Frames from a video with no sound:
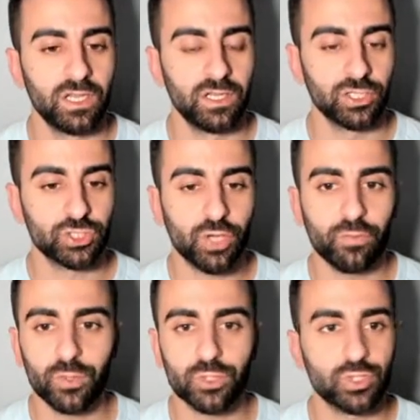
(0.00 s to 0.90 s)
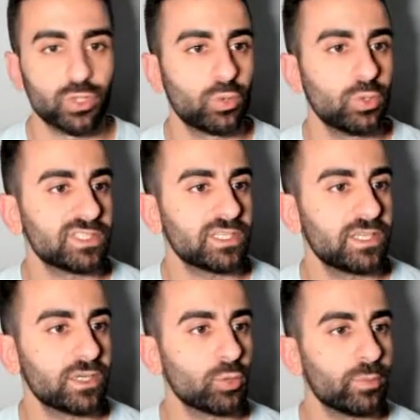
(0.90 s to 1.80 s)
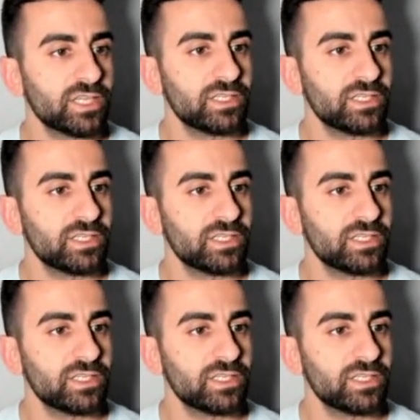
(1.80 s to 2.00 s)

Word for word: Schauen wir uns noch kurz Ethereum an.